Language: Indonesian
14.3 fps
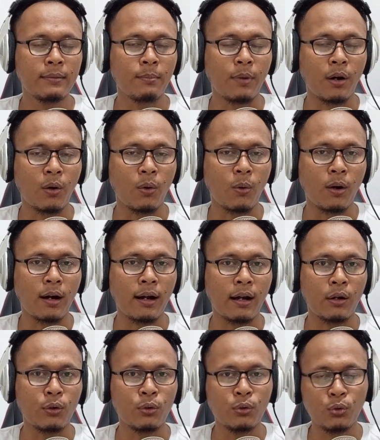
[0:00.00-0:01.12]
bahwa
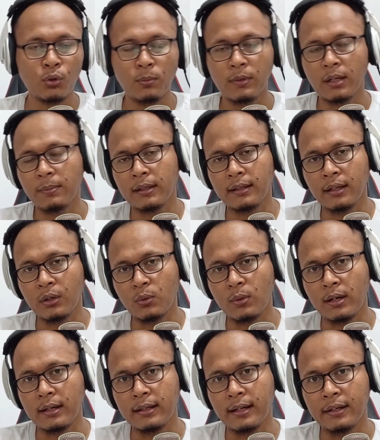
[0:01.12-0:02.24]
untuk mendapatkan
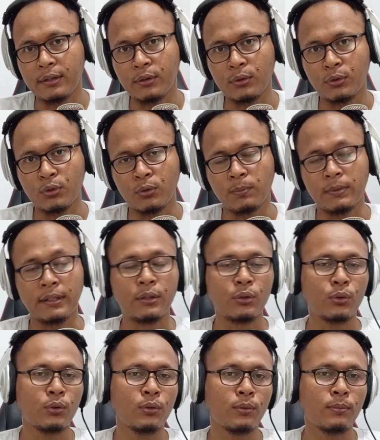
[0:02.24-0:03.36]
uang dari YouTube
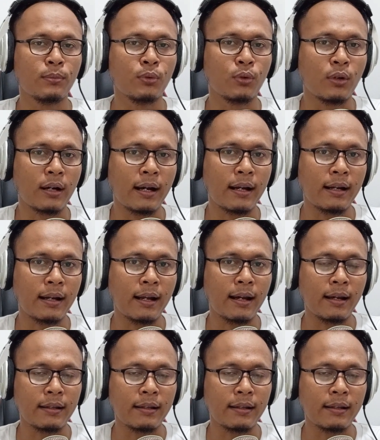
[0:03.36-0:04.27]
itu bukan